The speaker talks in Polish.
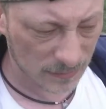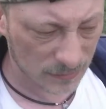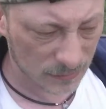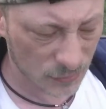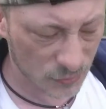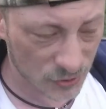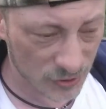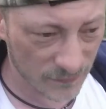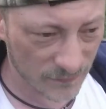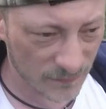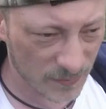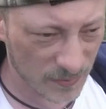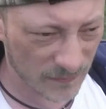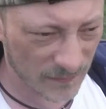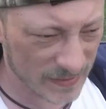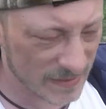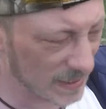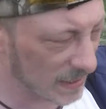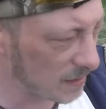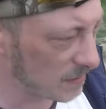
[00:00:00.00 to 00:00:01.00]
którzy nie
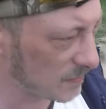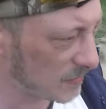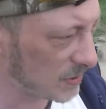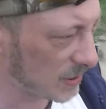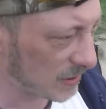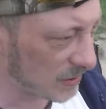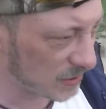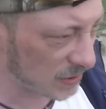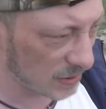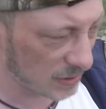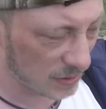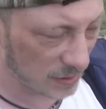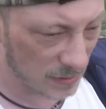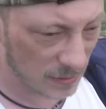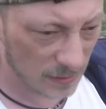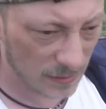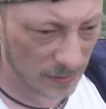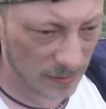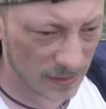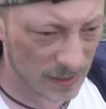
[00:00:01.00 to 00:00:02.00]
wyprowadzają dzieci
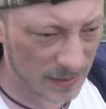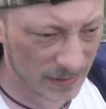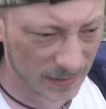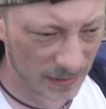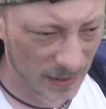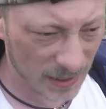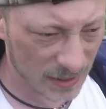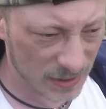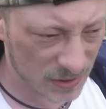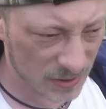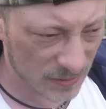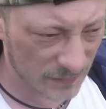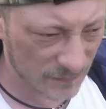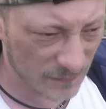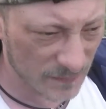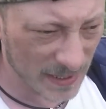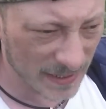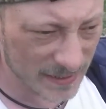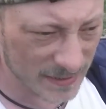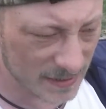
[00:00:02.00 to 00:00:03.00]
jak należy
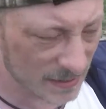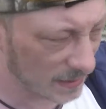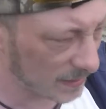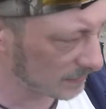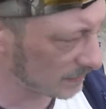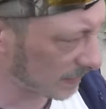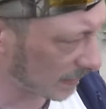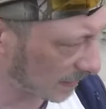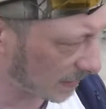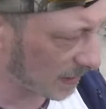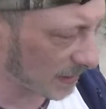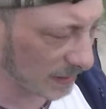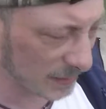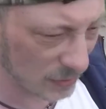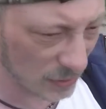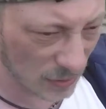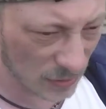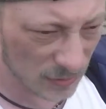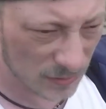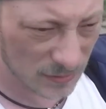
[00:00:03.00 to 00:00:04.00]
w miejsca takie jak
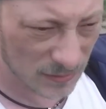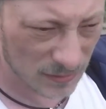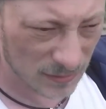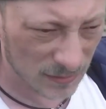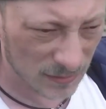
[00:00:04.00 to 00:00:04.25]
to.